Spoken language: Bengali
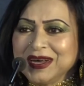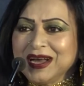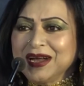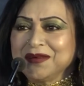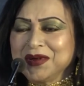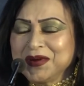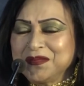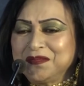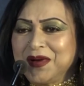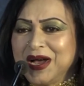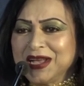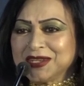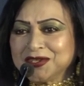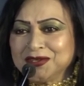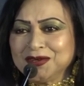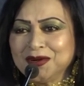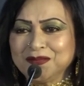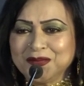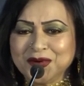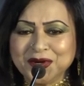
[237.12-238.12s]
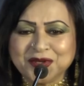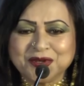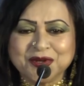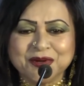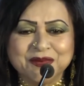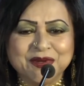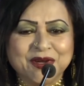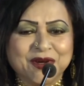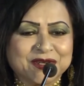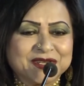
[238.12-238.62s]
আমার পাঁচ নম্বর
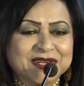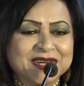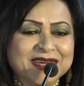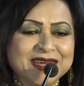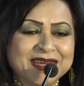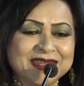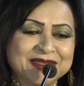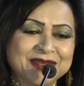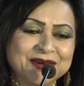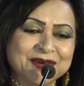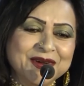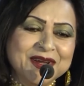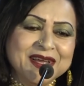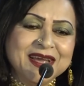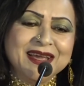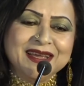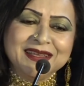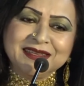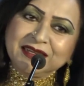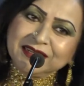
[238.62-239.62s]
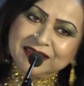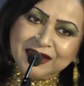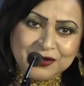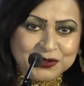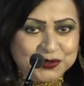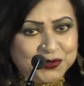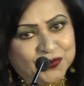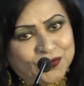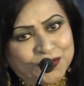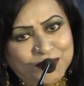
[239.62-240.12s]
ছবি অশিক্ষিত যেটার
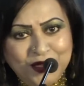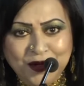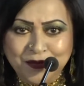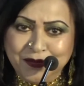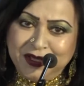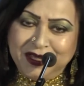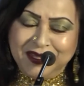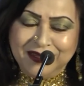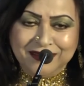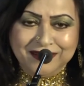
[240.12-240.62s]
জন্য আমি